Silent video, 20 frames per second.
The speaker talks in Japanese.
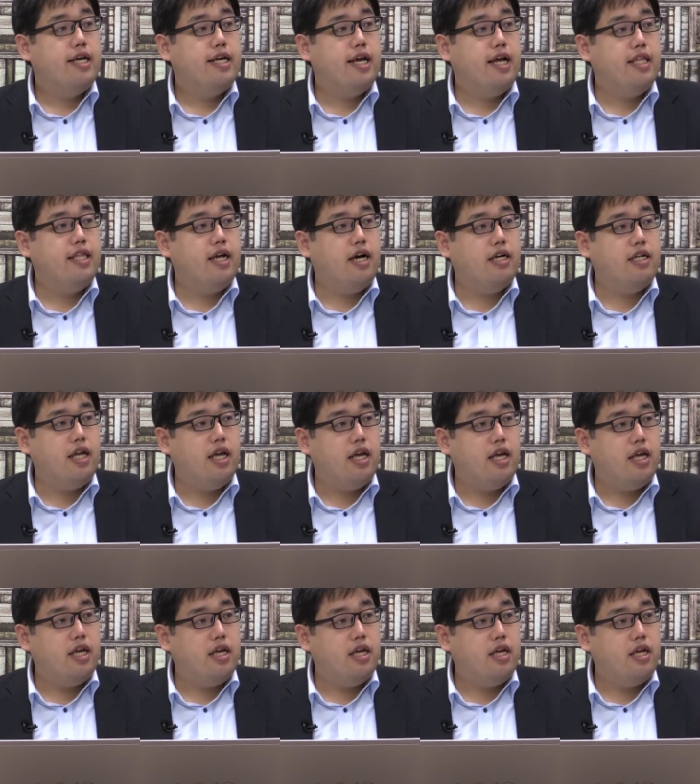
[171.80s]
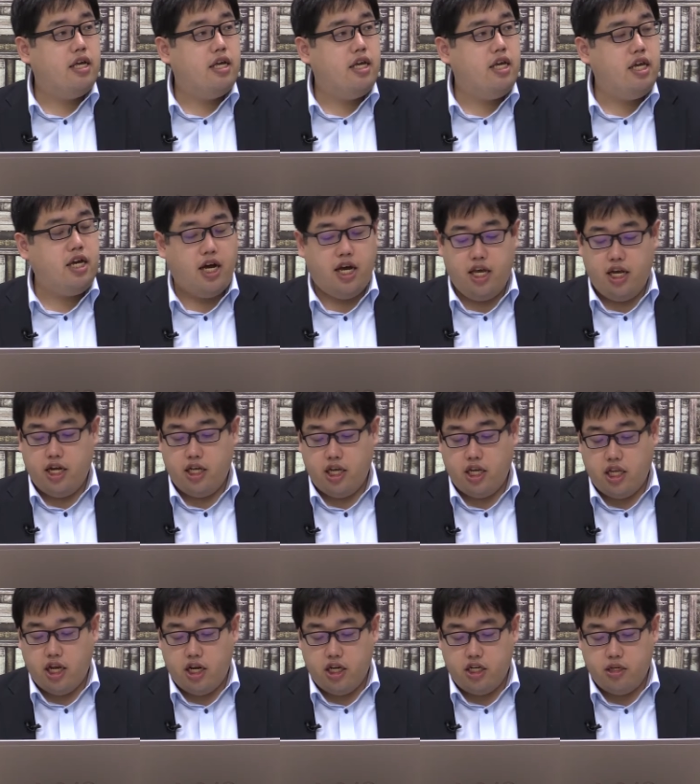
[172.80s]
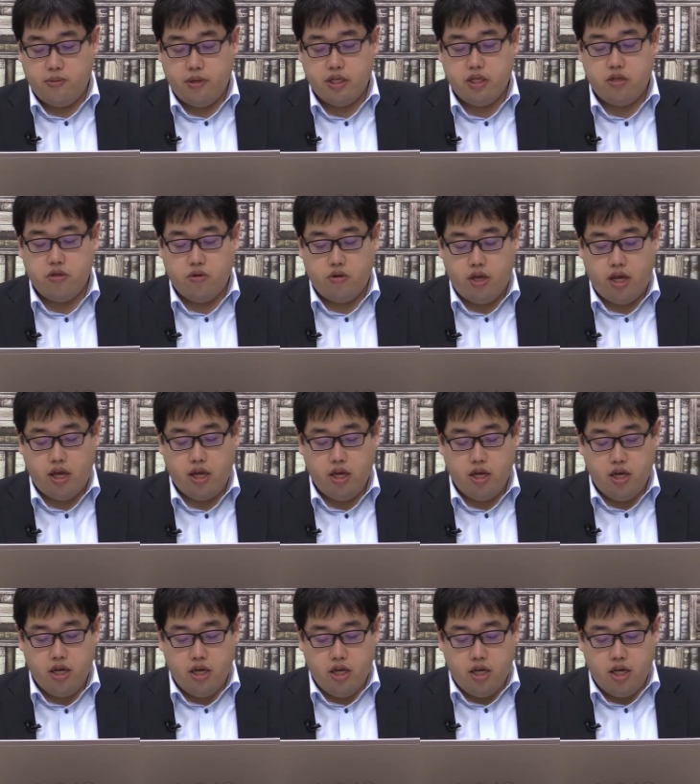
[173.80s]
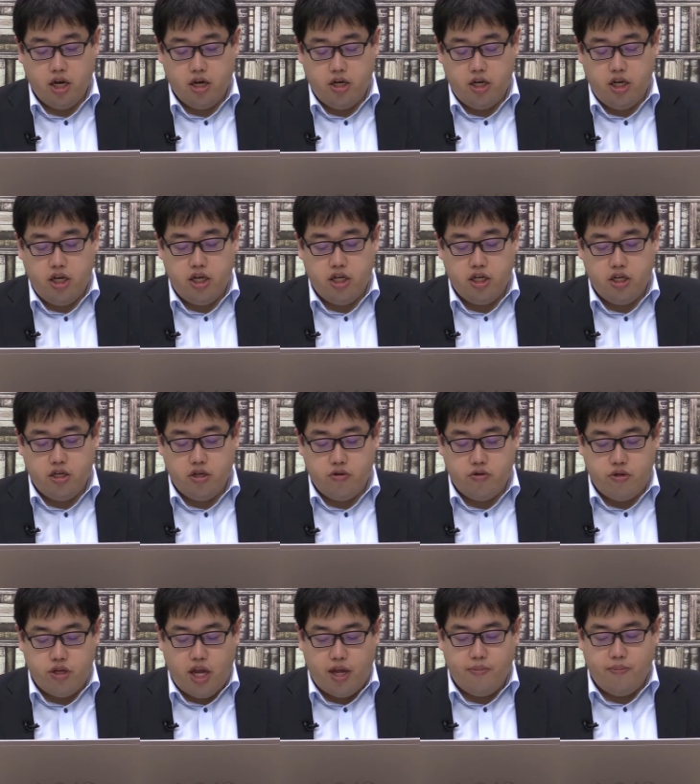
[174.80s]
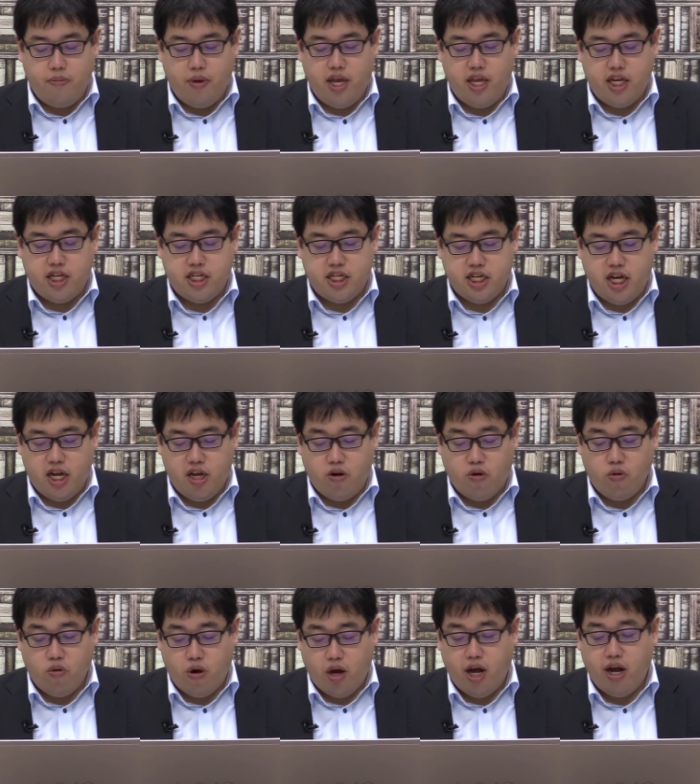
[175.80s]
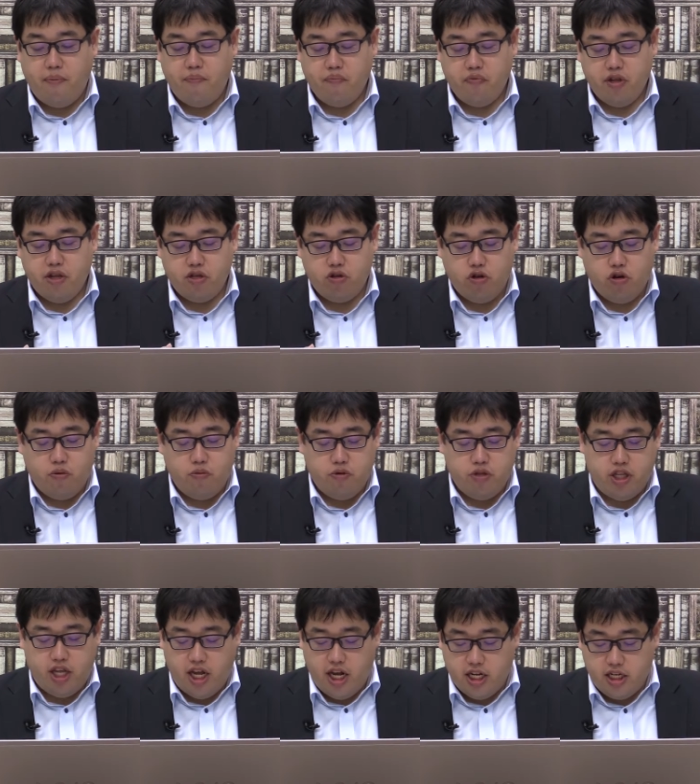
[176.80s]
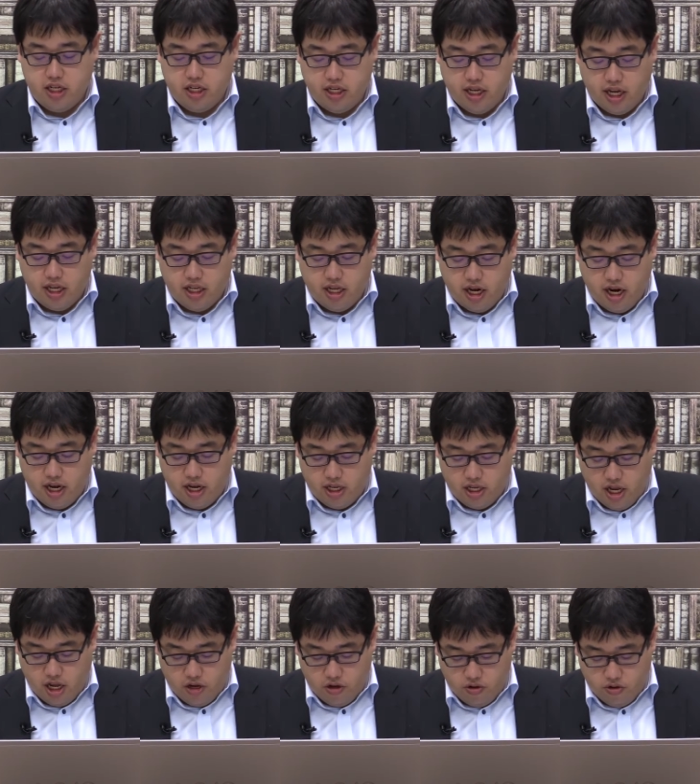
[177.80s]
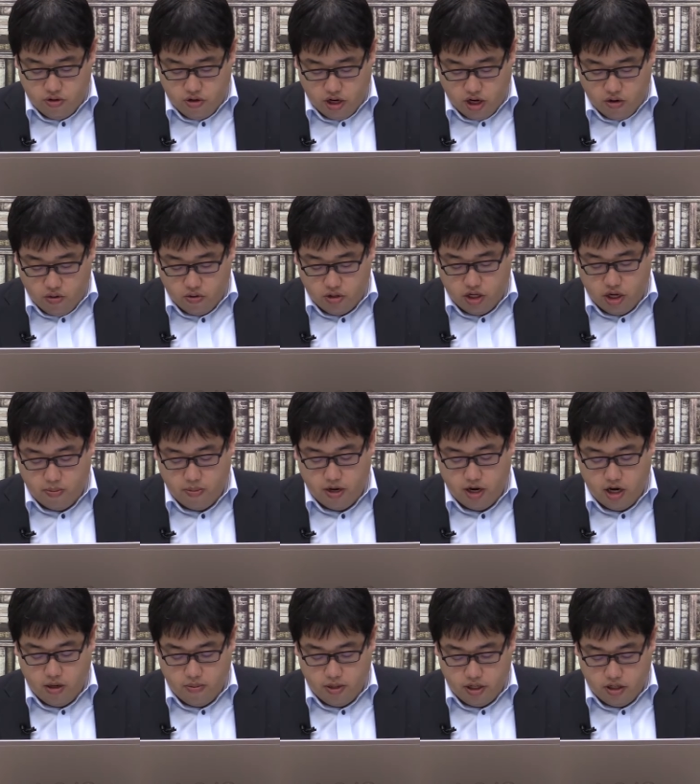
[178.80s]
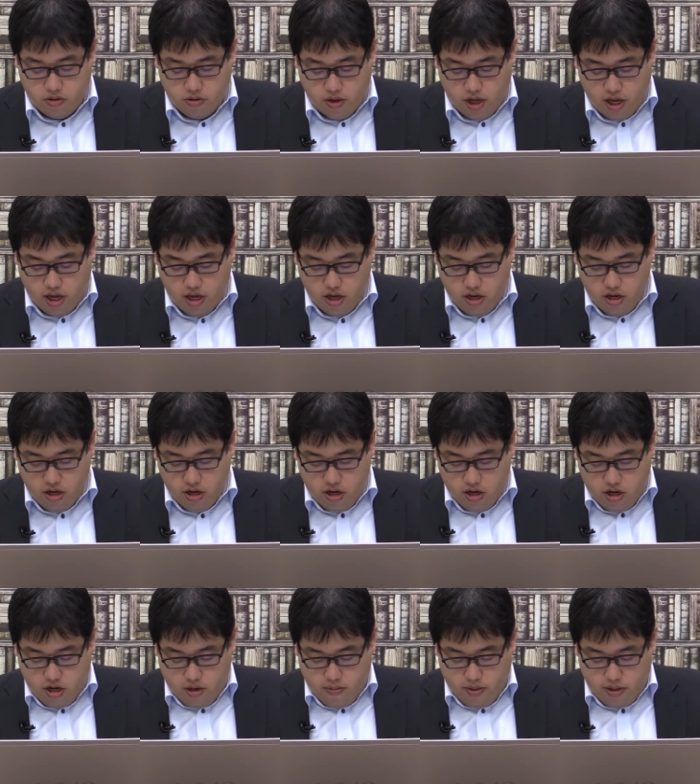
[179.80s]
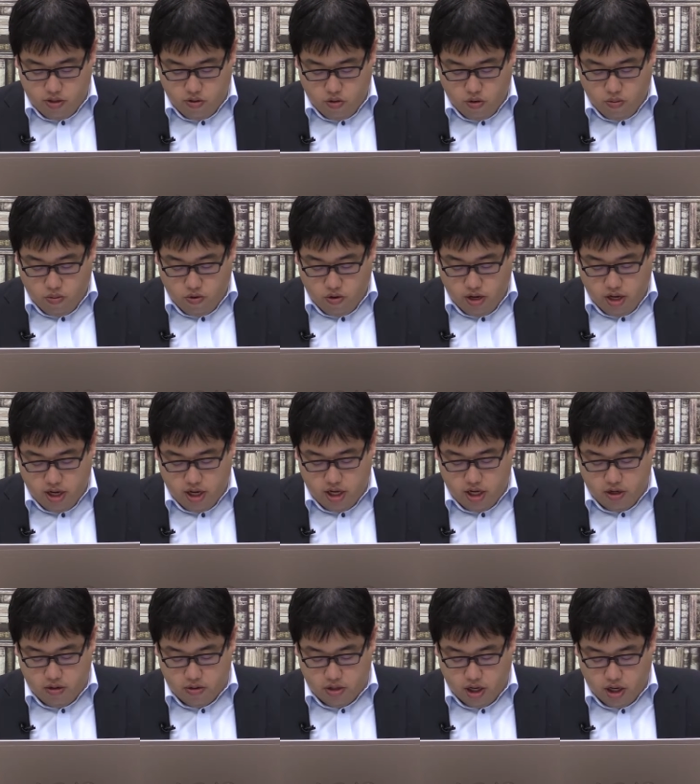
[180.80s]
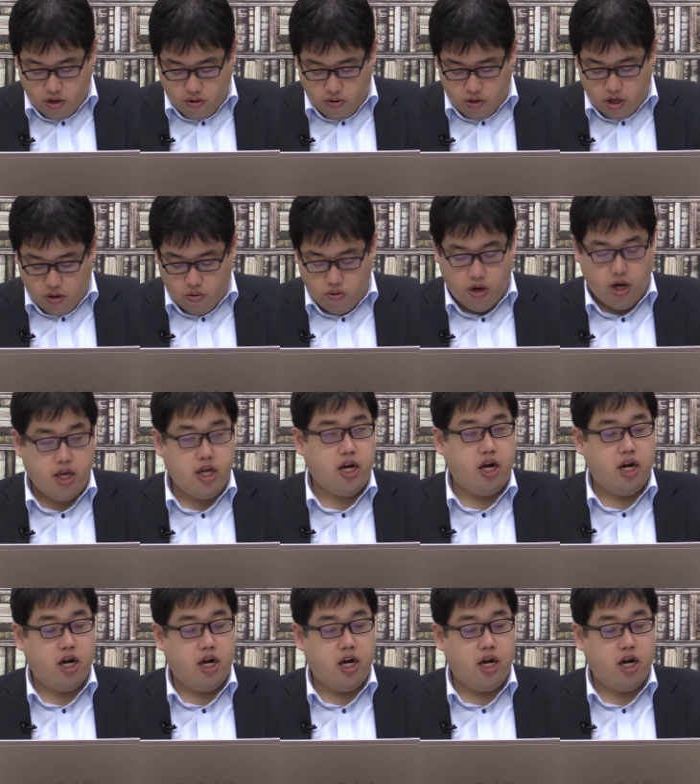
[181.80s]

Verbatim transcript: やんなくていい範囲が出たりしますので逆に普段目にしないことがその分出やすくなったりっていう可能性もありますので、まあ、そこも、え気をつけておいた方がい